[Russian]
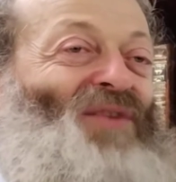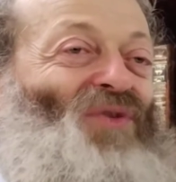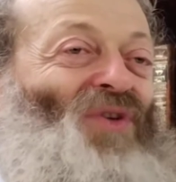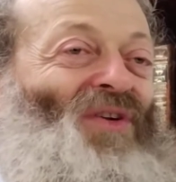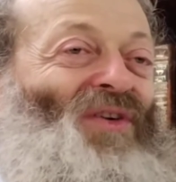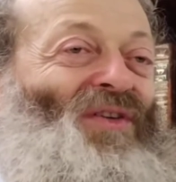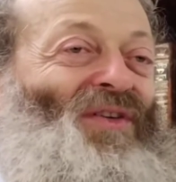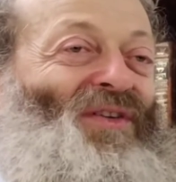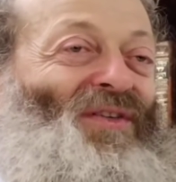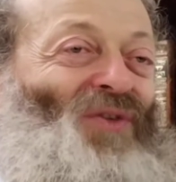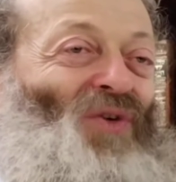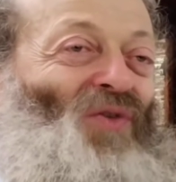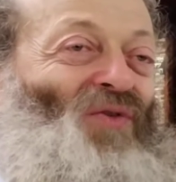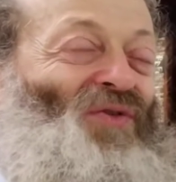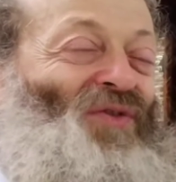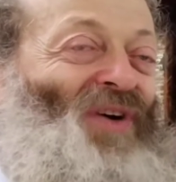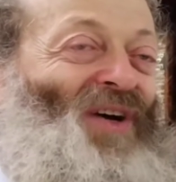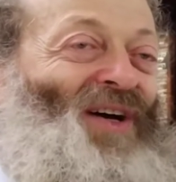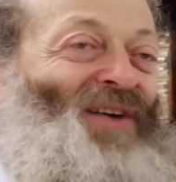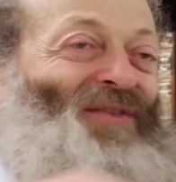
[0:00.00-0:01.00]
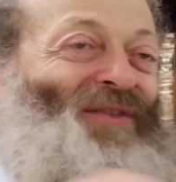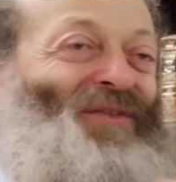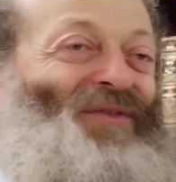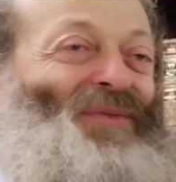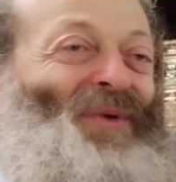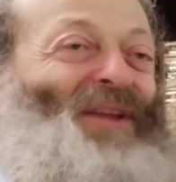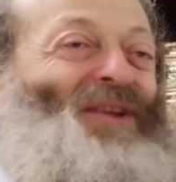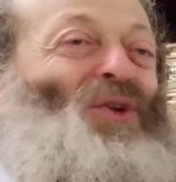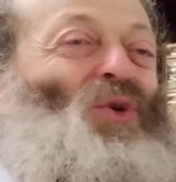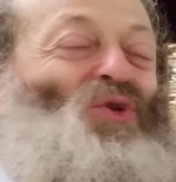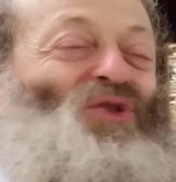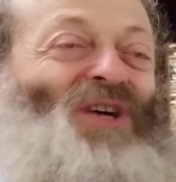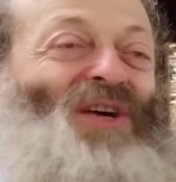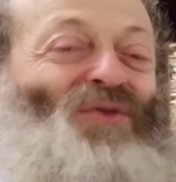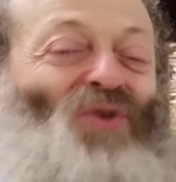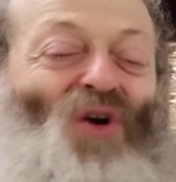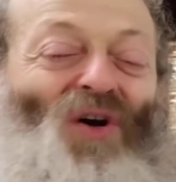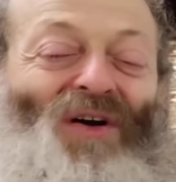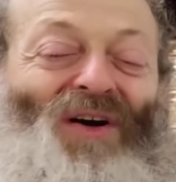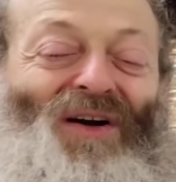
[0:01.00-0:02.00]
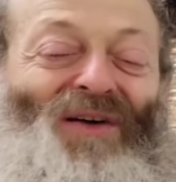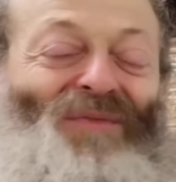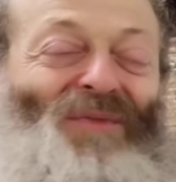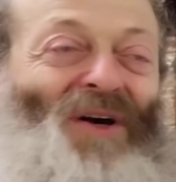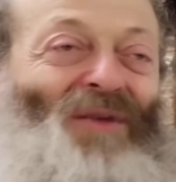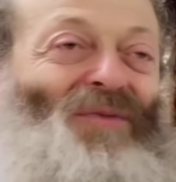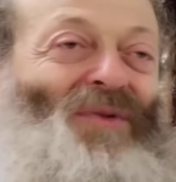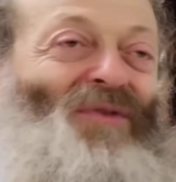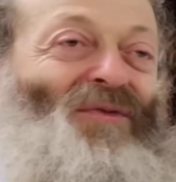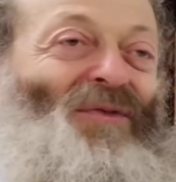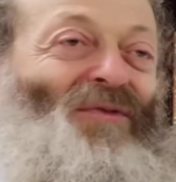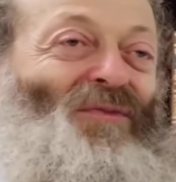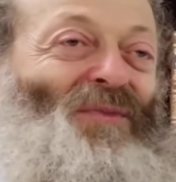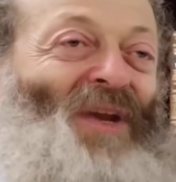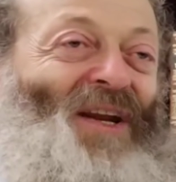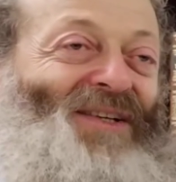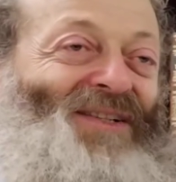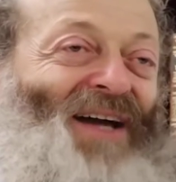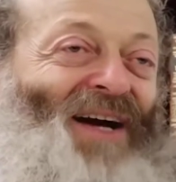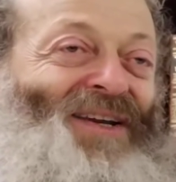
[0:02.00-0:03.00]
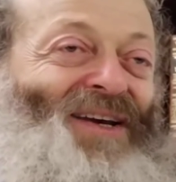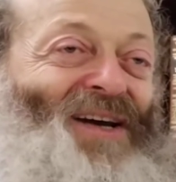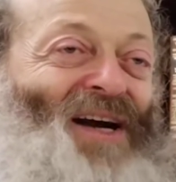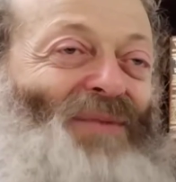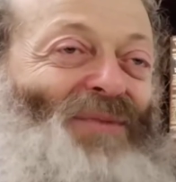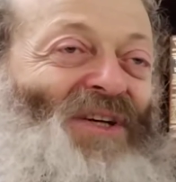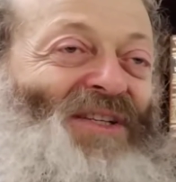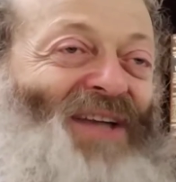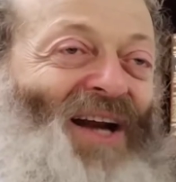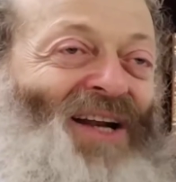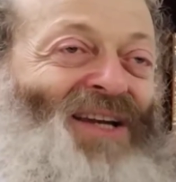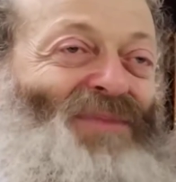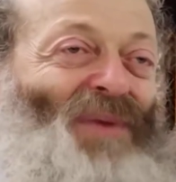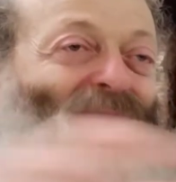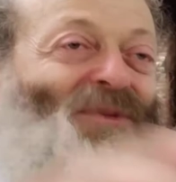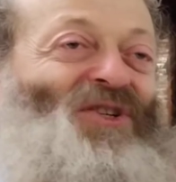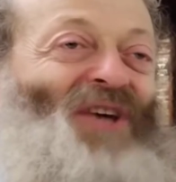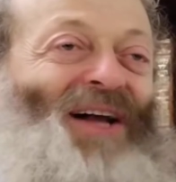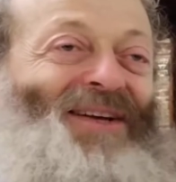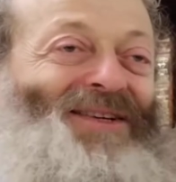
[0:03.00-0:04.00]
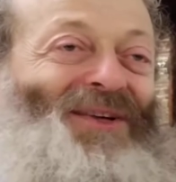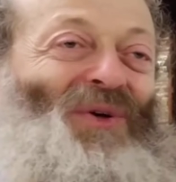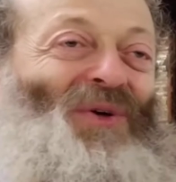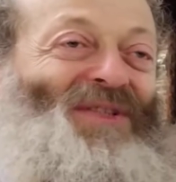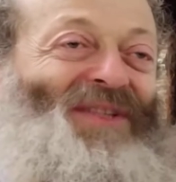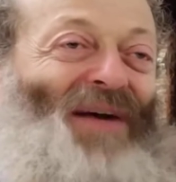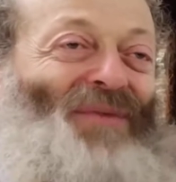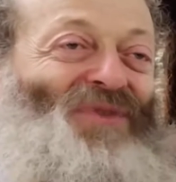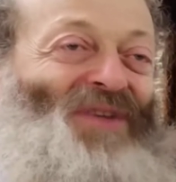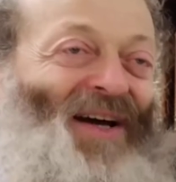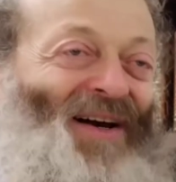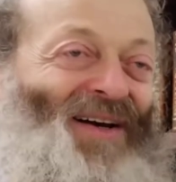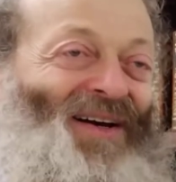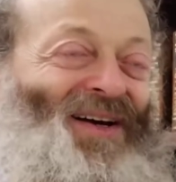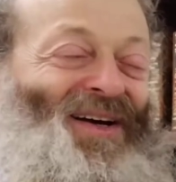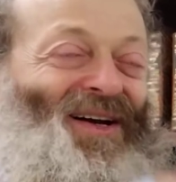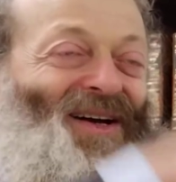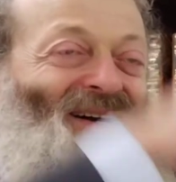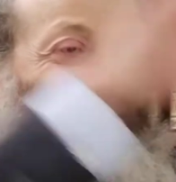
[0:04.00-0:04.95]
Э, ну, в предыдущей Евро... мироздании как бы Израиль не помещался, то есть там вся,